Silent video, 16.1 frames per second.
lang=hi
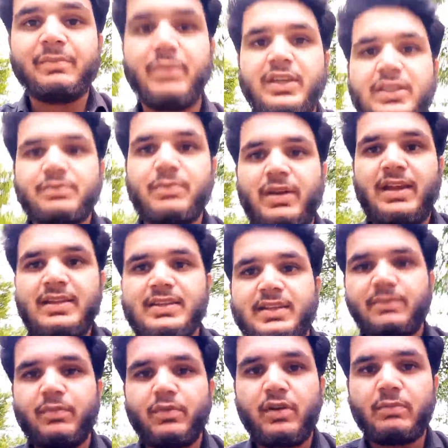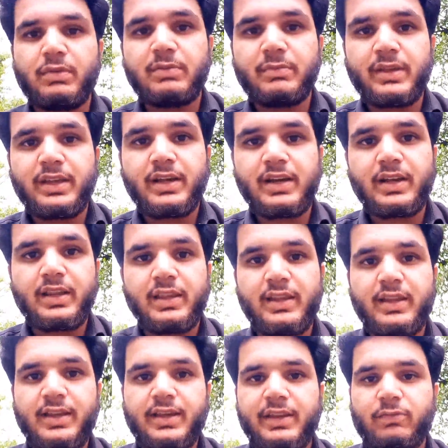बीच में ऐसी प्रॉब्लम भी आ रही
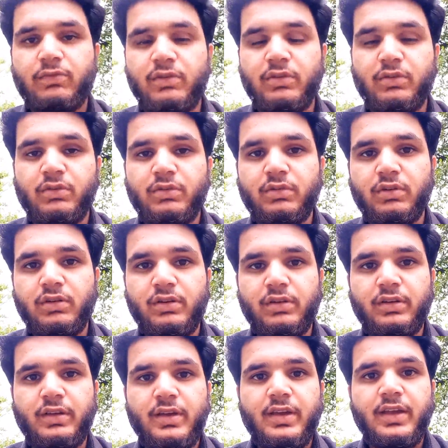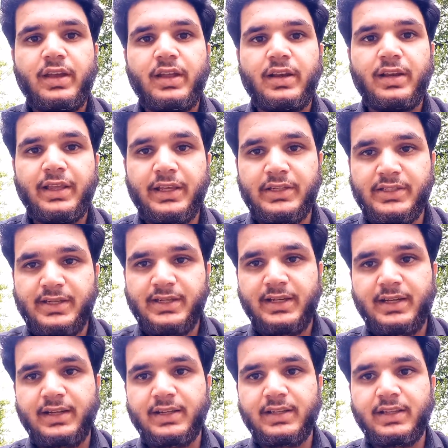है कि वो लोग लिंक
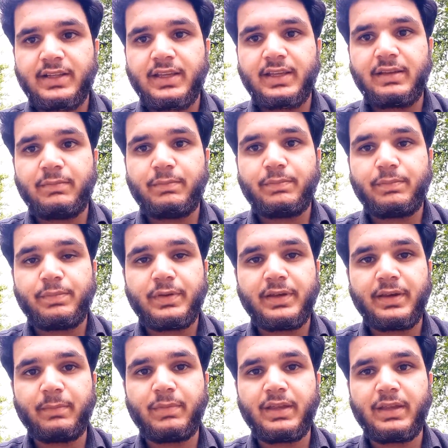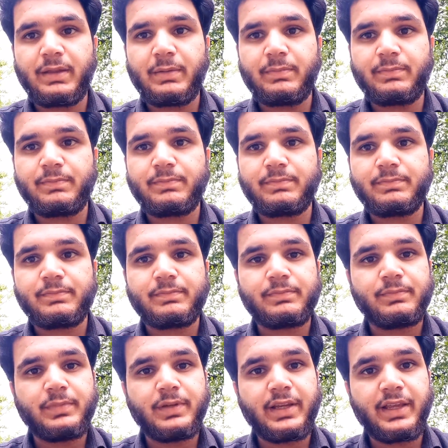शेयर करते हैं फिर भी
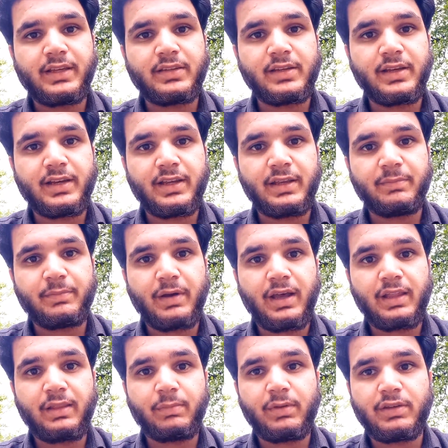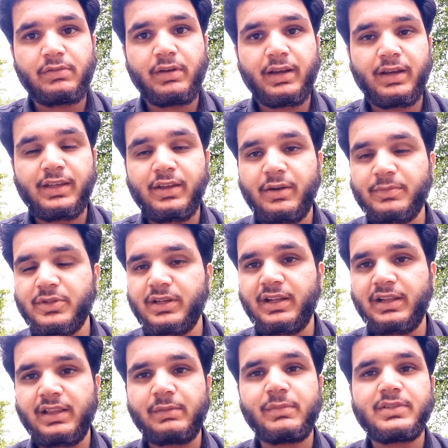लिंक शेयर के बाद भी जो है ना ये ऑप्शन
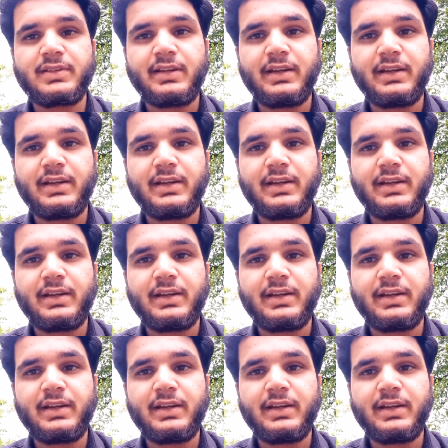आता है मैं